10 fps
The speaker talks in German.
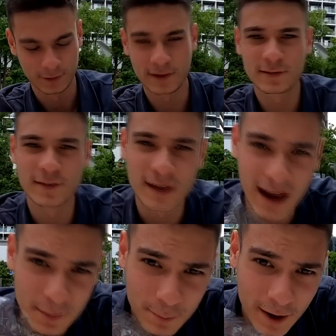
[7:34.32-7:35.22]
Und das ist das
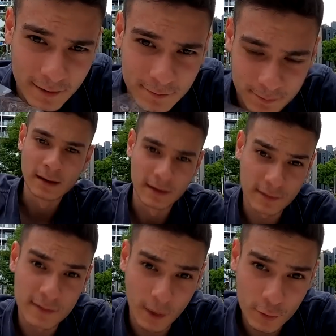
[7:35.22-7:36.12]
Anpan.
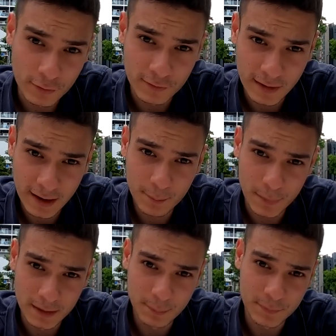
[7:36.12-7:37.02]
Es ist auch ein sehr
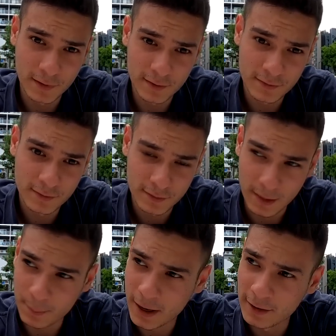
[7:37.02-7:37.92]
beliebtes
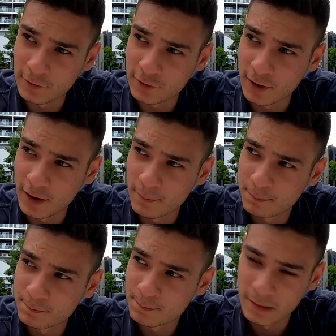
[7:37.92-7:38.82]
japanischer,
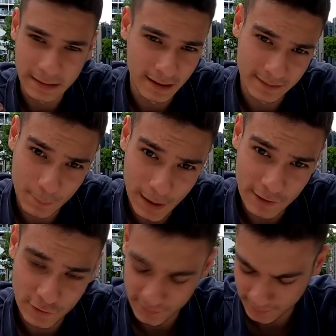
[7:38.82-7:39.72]
ja, ein
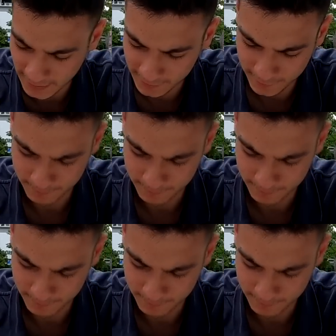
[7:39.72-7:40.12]
japanischer Snack.